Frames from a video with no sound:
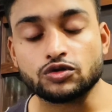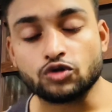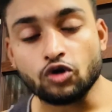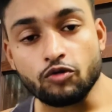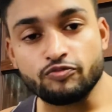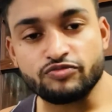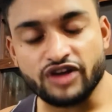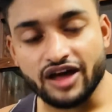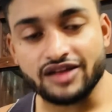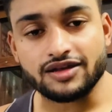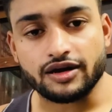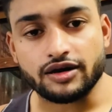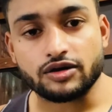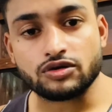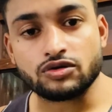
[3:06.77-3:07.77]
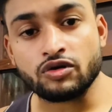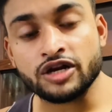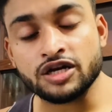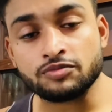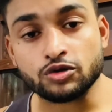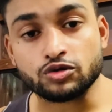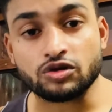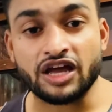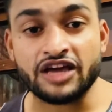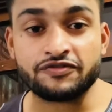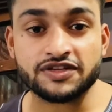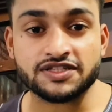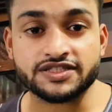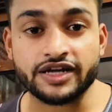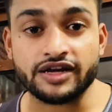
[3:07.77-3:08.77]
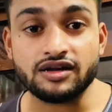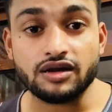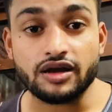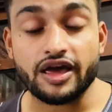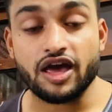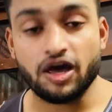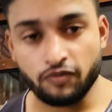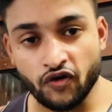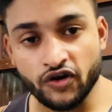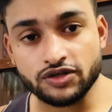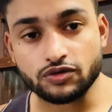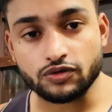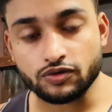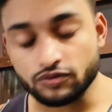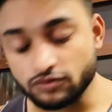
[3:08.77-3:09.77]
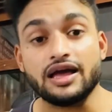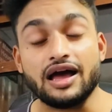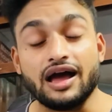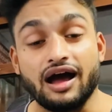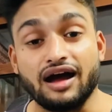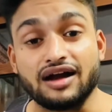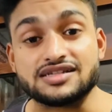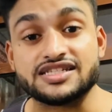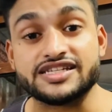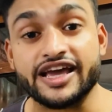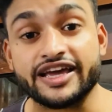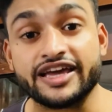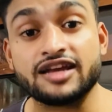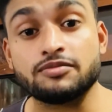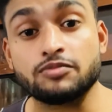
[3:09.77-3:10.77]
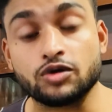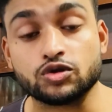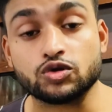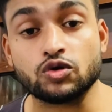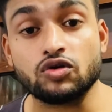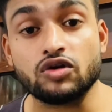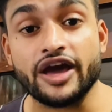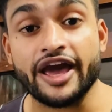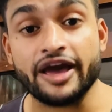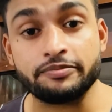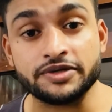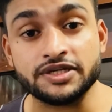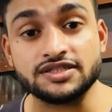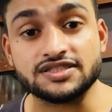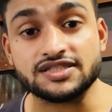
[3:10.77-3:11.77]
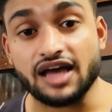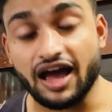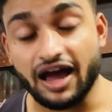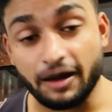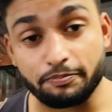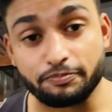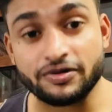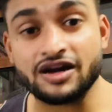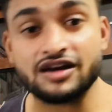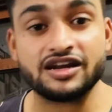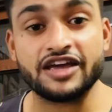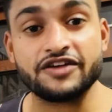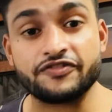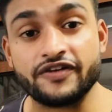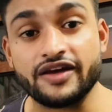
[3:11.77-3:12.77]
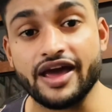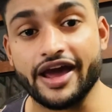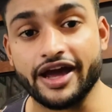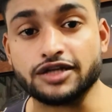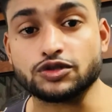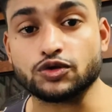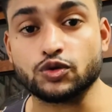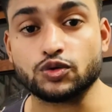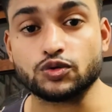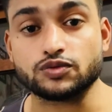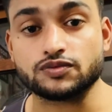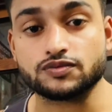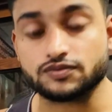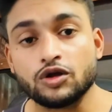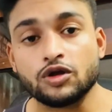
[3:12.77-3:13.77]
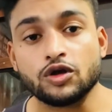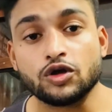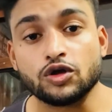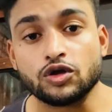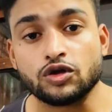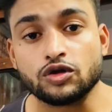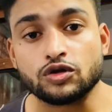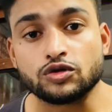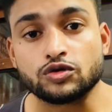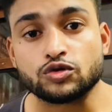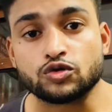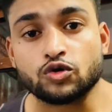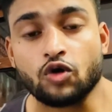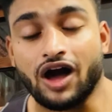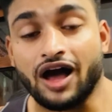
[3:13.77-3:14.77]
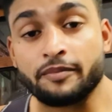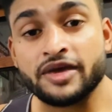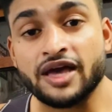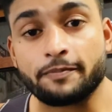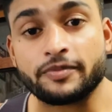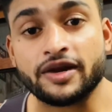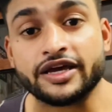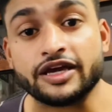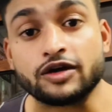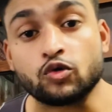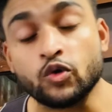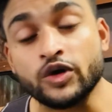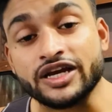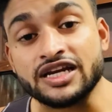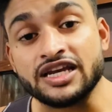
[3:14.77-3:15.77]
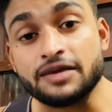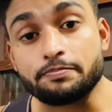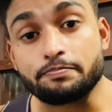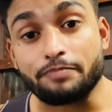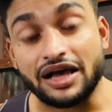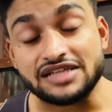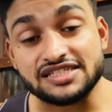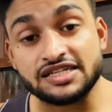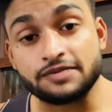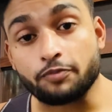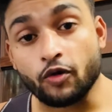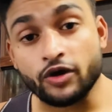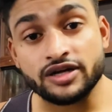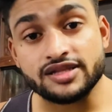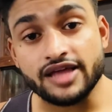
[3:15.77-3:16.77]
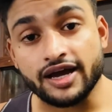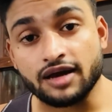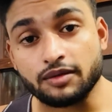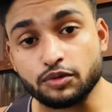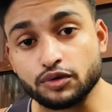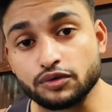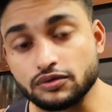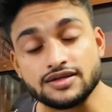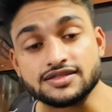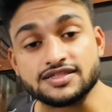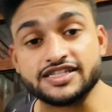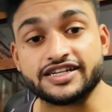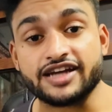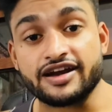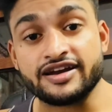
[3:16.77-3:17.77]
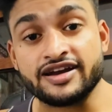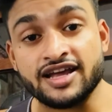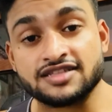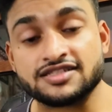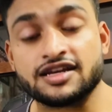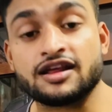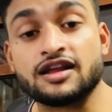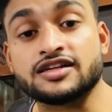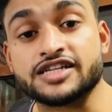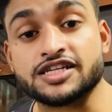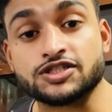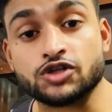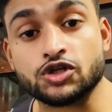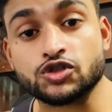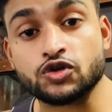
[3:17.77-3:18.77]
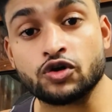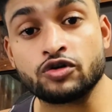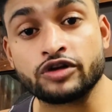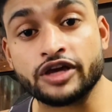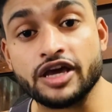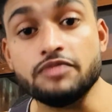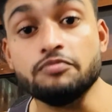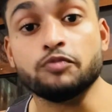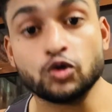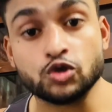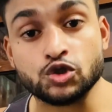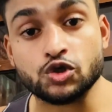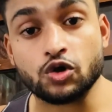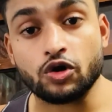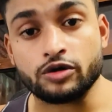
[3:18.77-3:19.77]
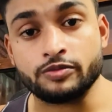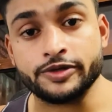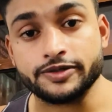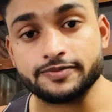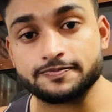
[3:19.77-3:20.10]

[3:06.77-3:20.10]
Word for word: তো ব্রাদার রনির মতো লাইফস্টাইল অ্যাভয়েড করুন আর জ্যাকের মতো হ্যাবিটস আপনার লাইফে অ্যাড করুন তো আমি আপনাকে কুইকলি পাঁচটি পয়েন্ট দেখাবো যেটা ন্যাচারাল টেস্টোস্টেরনকে বুস্ট করবে